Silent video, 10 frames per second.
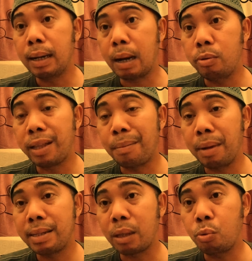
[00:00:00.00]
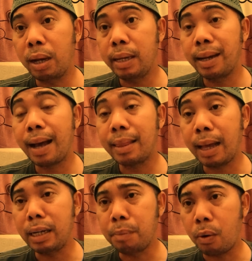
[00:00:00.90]
lalu tambah satu lagi
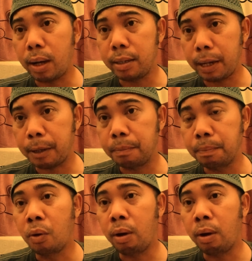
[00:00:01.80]
kata di bawahnya.